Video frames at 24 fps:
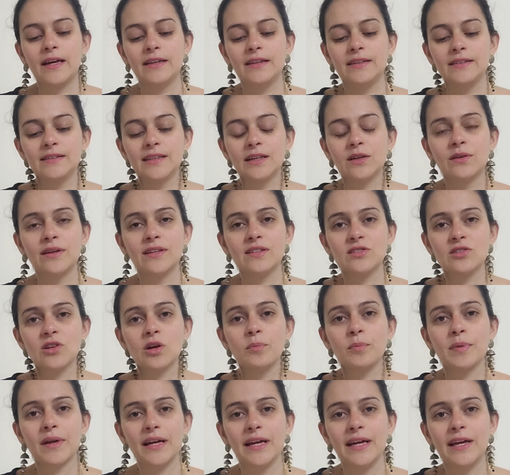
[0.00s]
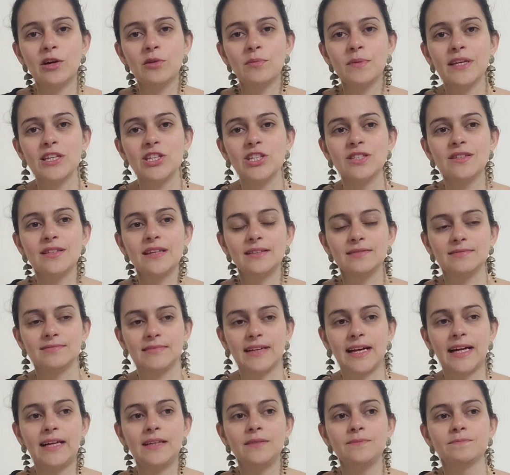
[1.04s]
então, é só para realmente
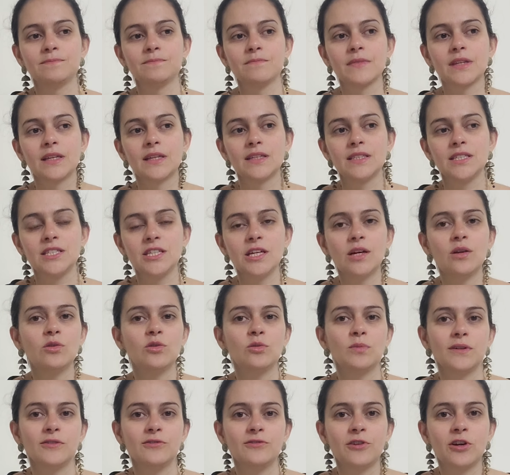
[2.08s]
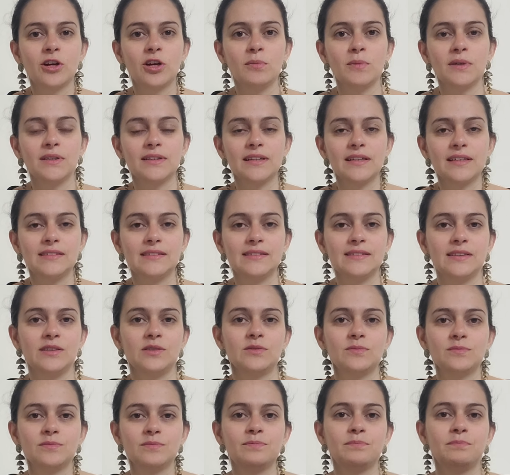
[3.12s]
tentar de alguma forma trazer
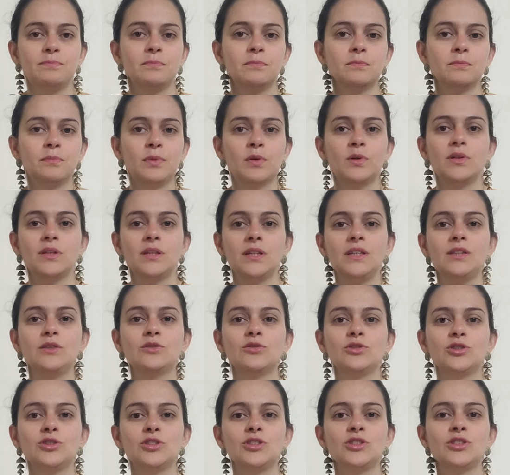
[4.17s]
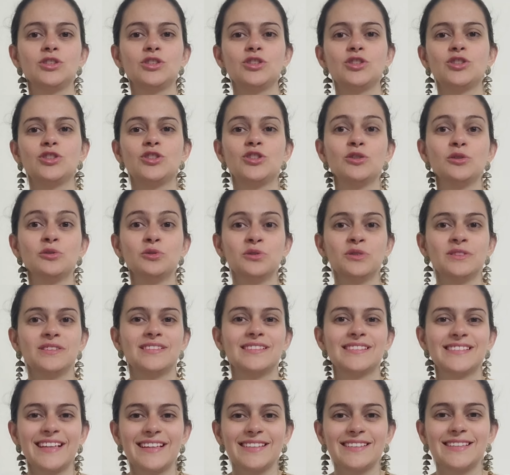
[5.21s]
um, um pouquinho de, de
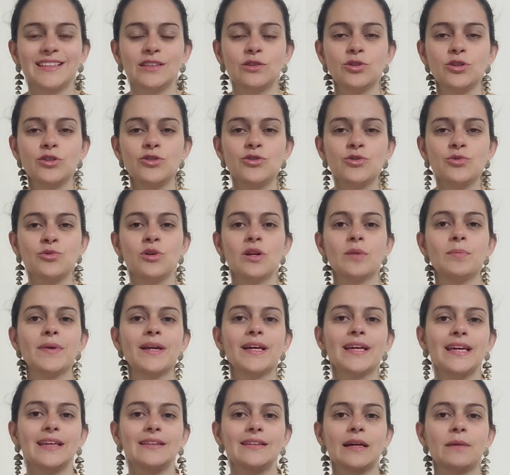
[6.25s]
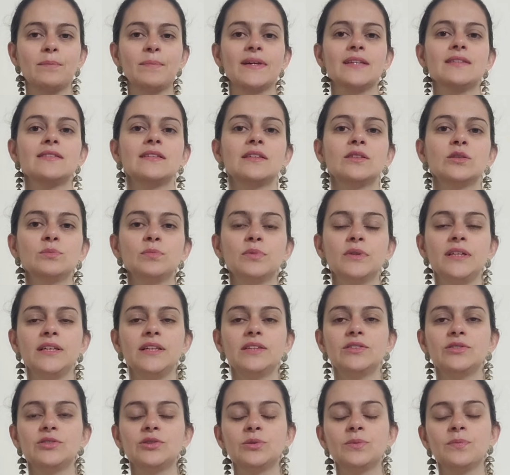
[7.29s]
luz nessa noite escura para quem está passando por
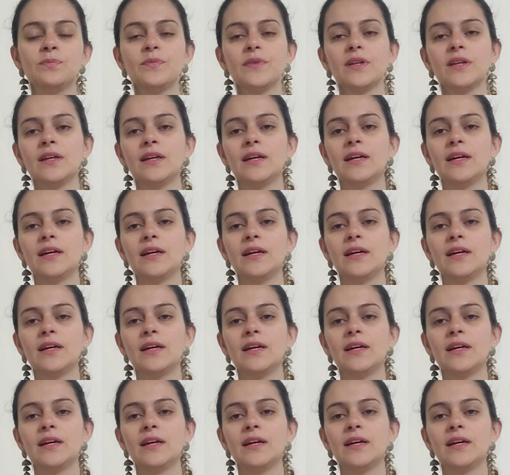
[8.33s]
isso, uh,